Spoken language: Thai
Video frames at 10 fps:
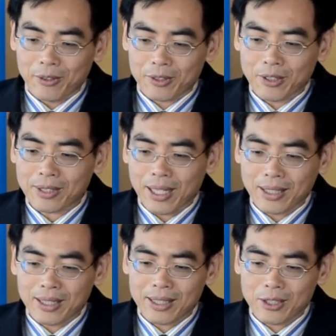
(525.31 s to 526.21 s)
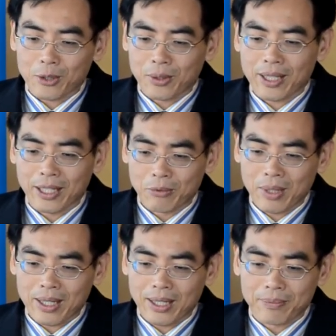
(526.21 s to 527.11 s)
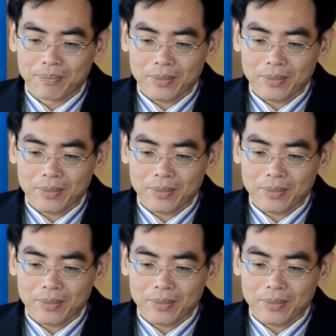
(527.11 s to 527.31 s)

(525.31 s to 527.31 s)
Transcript: เราต้องการที่จะโชว์ให้เห็นว่า